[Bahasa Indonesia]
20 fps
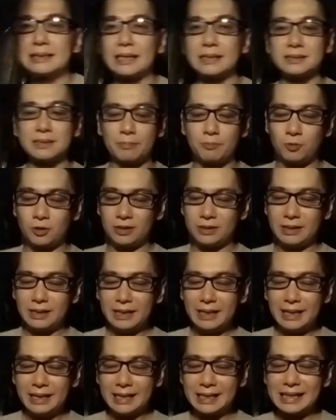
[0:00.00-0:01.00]
tersebut.
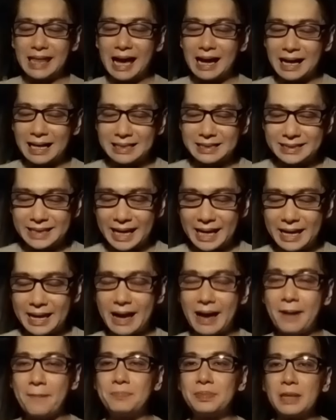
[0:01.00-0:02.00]
Kita akan cek
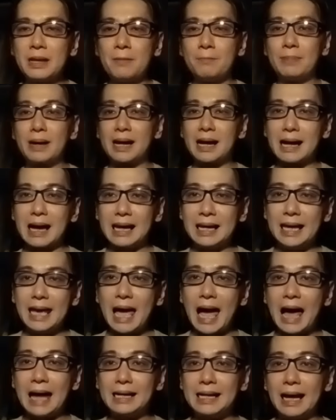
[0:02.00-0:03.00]
ya,
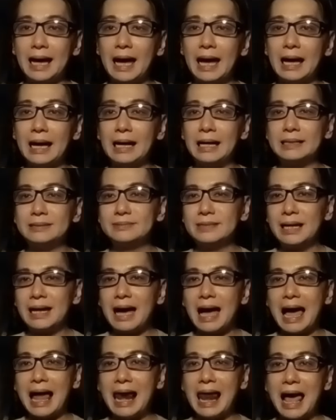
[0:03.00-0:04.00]
barangkali ada
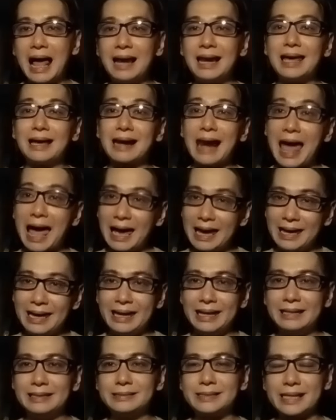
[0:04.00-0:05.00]
hal-hal yang
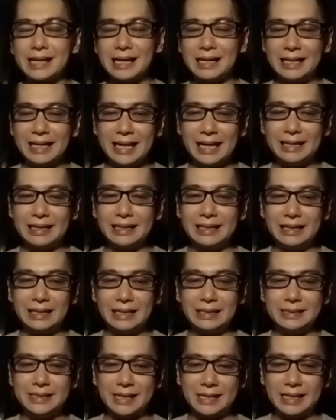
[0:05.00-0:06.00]
lain saya lihat
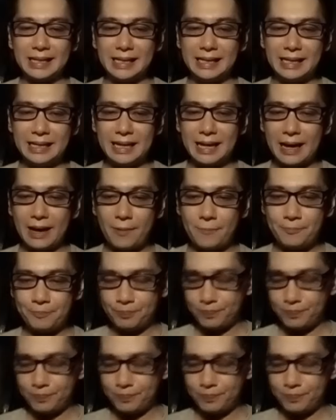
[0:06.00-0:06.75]
di sini ya.